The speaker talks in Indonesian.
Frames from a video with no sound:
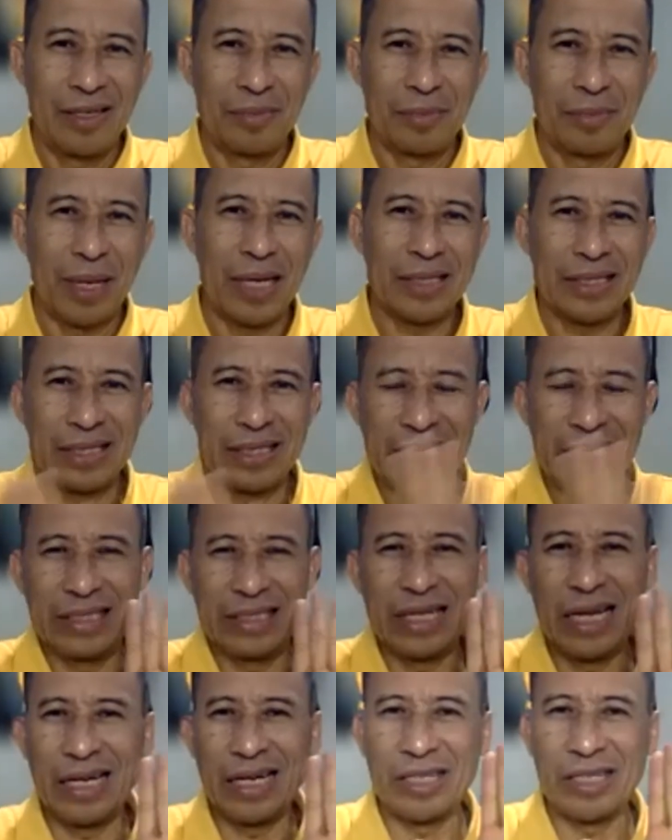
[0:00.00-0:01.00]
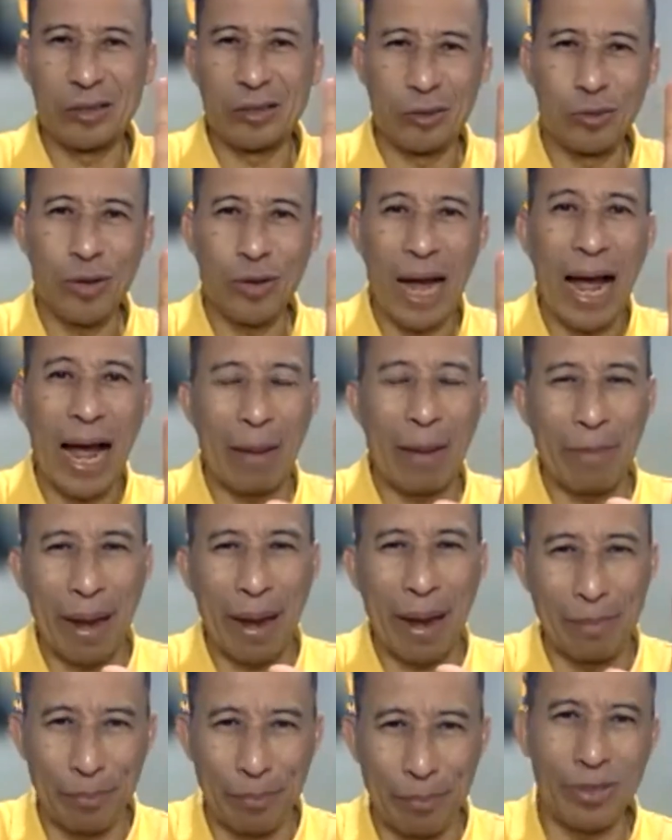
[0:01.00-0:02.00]
Maka sidik jari itu
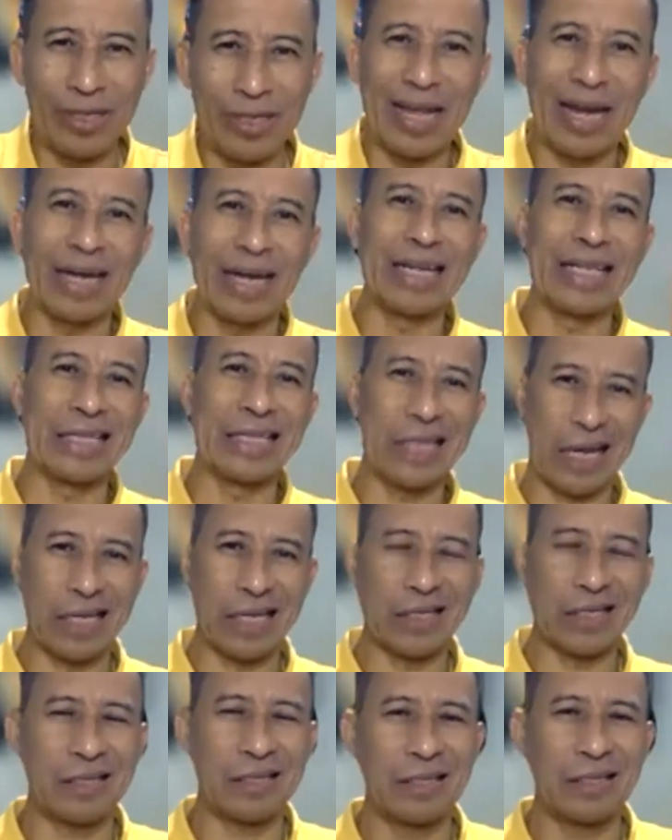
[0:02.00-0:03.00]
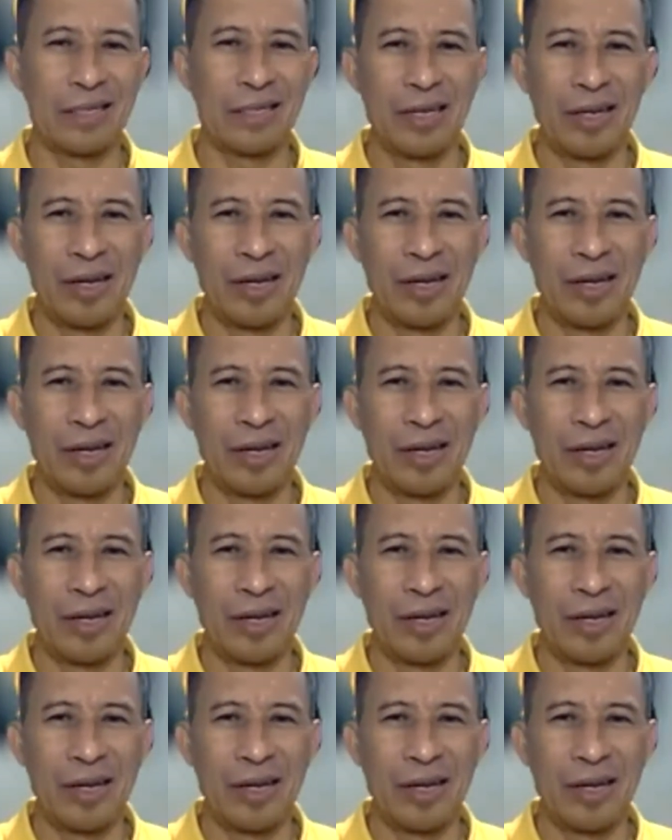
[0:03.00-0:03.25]
apapun yang dites,